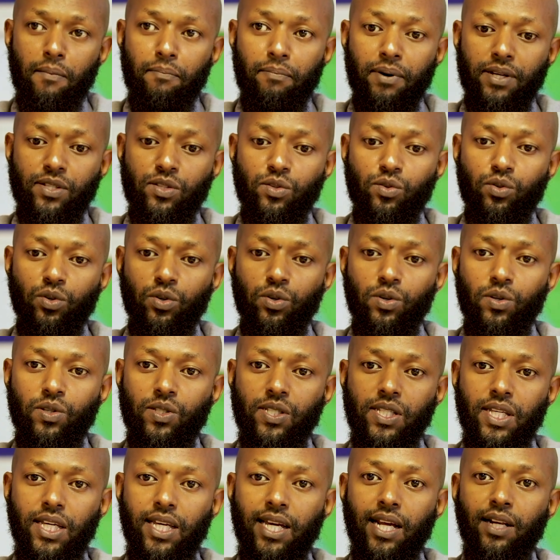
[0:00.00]
Parce que
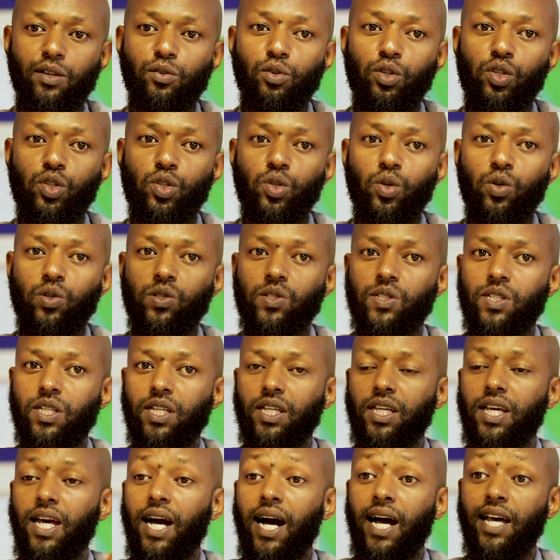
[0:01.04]
c'est quelque chose
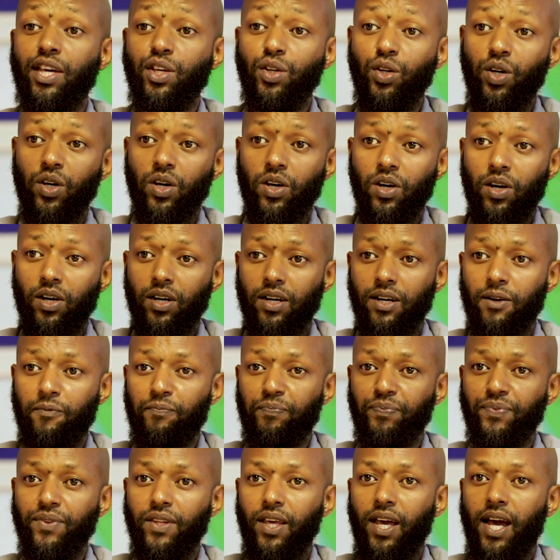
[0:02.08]
qui, ailleurs,
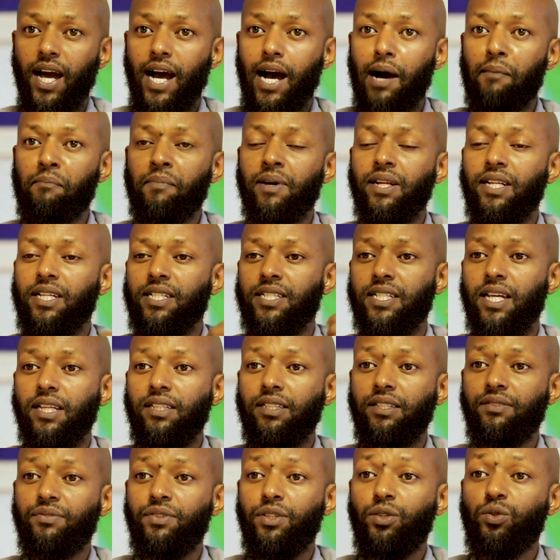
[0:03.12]
amène les
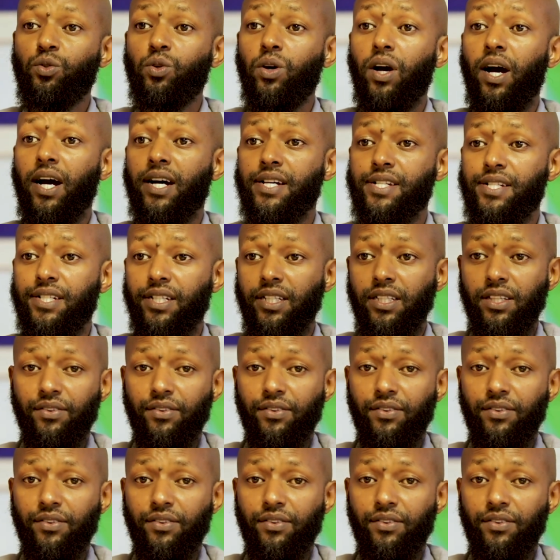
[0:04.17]
individus à agir